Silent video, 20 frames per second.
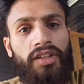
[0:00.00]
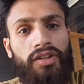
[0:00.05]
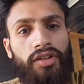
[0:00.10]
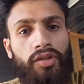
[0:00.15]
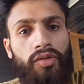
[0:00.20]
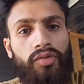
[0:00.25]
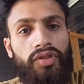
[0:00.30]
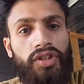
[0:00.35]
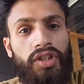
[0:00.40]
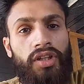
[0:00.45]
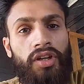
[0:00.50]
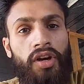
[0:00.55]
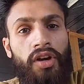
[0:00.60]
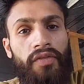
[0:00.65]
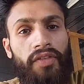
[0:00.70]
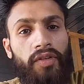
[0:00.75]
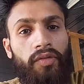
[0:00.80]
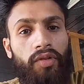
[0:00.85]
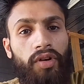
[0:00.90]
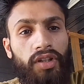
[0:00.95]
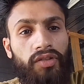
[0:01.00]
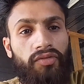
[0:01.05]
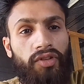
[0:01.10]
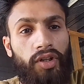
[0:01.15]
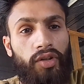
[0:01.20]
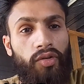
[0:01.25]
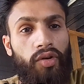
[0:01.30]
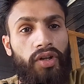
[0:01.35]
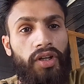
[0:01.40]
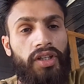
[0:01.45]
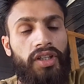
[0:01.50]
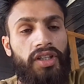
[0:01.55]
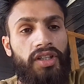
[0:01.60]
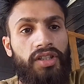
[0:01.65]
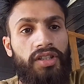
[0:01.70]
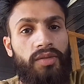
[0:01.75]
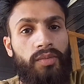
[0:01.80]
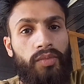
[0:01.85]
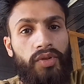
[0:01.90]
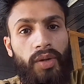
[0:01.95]
फिर वो कन्वर्ट होकर या मुस्लिम
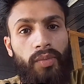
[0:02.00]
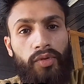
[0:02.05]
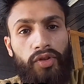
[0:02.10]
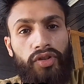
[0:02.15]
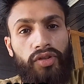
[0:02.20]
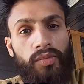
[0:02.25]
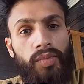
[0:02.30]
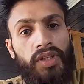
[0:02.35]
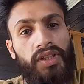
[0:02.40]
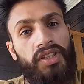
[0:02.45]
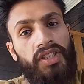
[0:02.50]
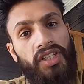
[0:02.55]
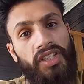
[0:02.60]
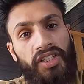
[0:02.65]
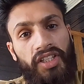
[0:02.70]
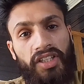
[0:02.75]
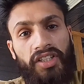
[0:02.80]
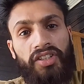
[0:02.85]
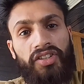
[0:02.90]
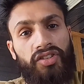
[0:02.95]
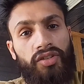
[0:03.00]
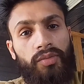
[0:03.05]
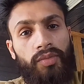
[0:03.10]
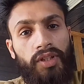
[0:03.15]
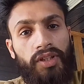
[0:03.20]
बनते हैं या क्रिश्चन बनते हैं